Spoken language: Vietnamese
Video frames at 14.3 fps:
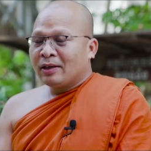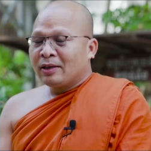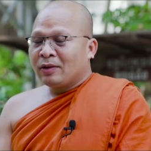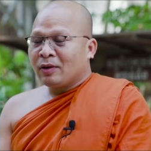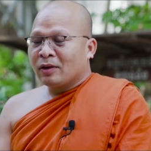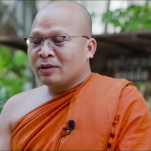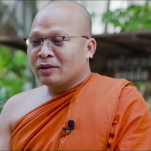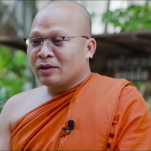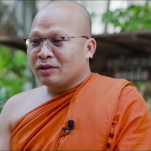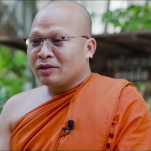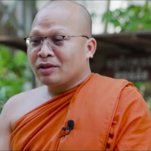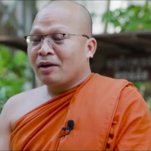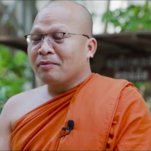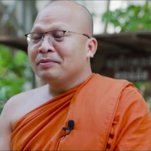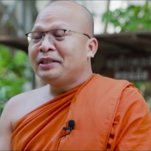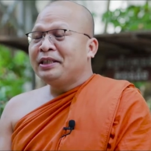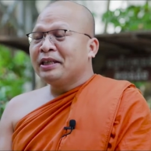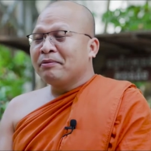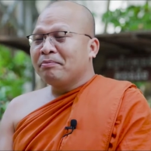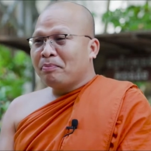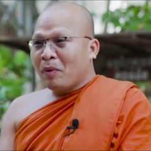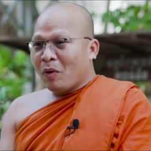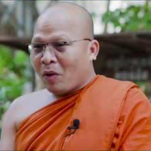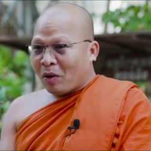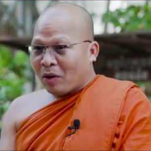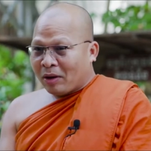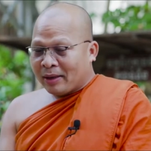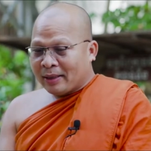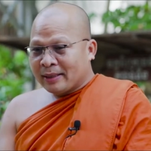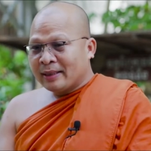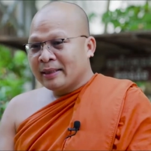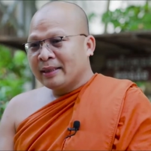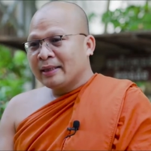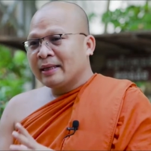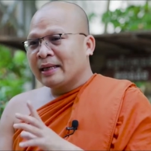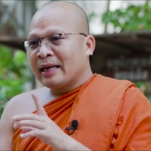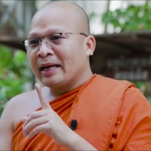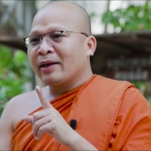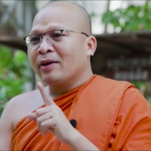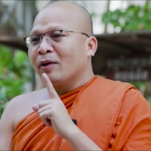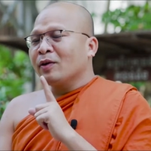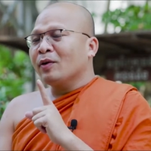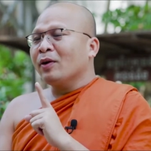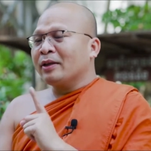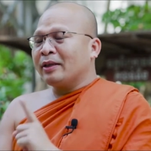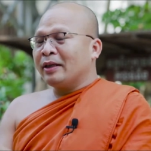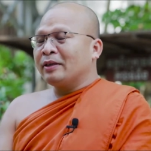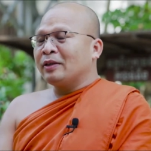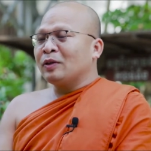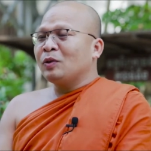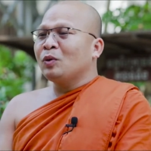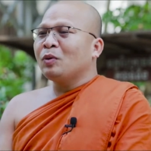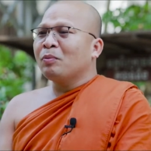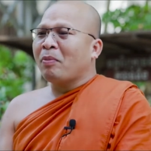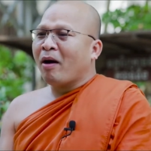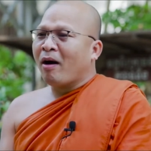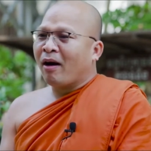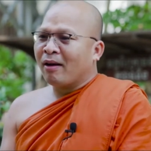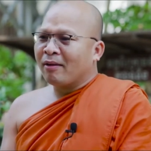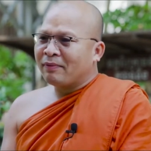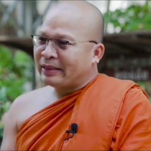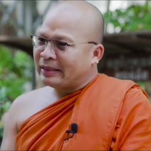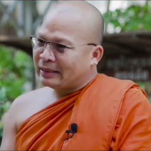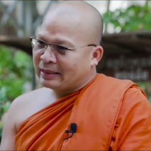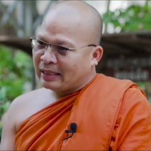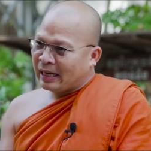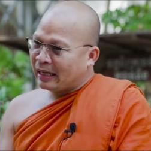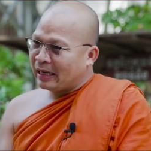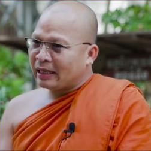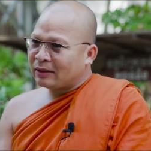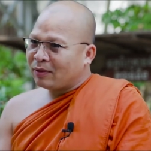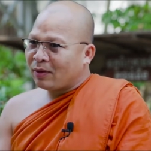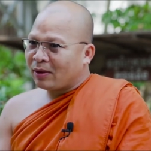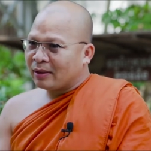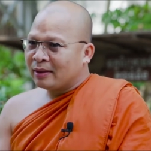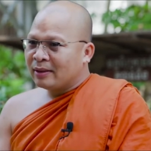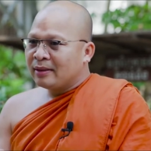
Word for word: quật sần sòm chiết bùn ngay khối quật thờ tự tu phò vinh ảnh nức quật